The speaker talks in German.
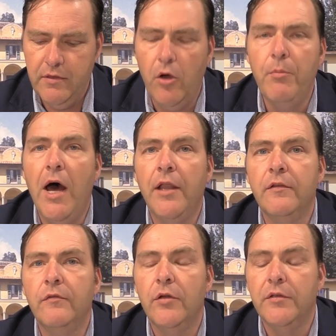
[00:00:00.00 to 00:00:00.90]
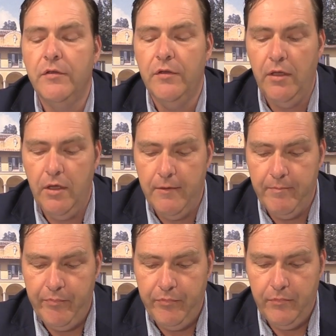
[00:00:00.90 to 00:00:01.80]
darum antwortete
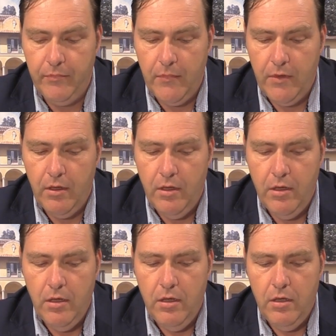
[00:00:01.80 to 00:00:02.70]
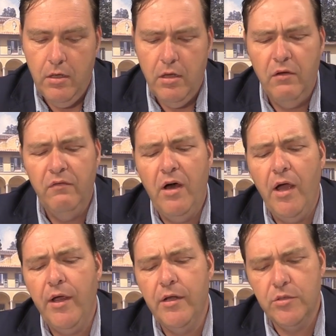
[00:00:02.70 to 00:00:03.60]
er.
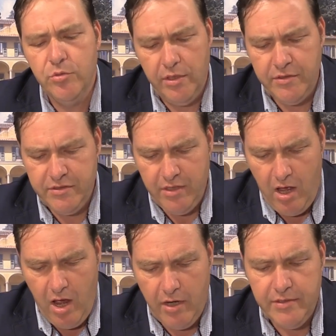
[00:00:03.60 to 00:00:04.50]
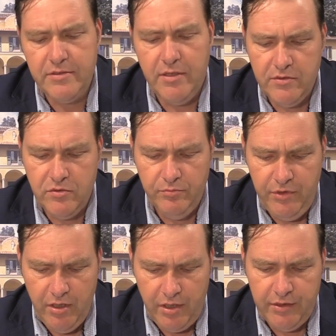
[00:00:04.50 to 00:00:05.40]
Weil du denn sagst, dass du
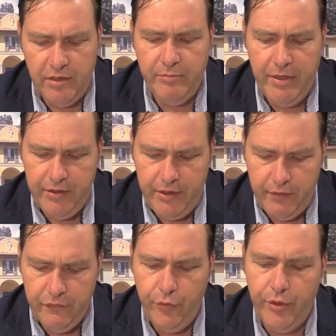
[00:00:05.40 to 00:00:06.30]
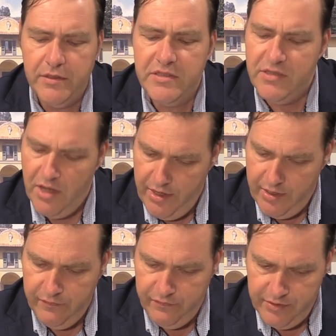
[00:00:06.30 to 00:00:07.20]
mir an den lebendigen Vögeln
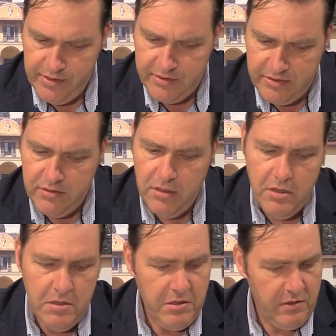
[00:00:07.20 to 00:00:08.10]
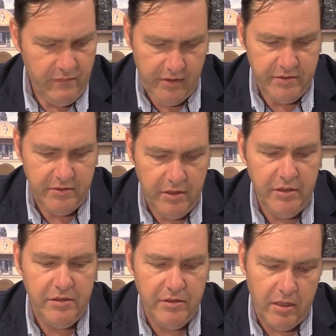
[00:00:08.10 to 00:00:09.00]
zeigen willst, was
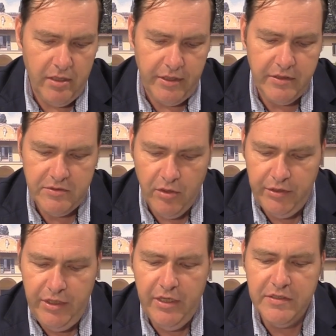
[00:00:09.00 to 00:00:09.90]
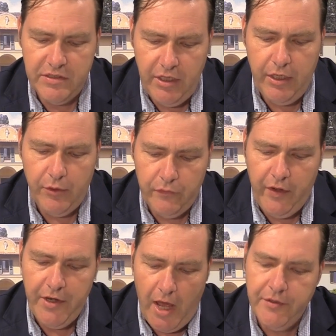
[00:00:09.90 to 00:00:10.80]
ich allerdings noch nie gesehen und
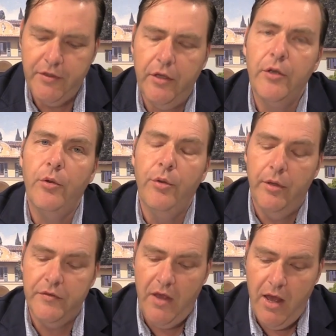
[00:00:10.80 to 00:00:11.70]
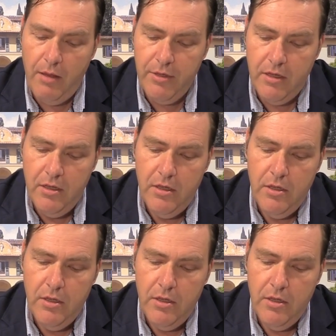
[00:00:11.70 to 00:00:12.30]
von anderen gehört habe,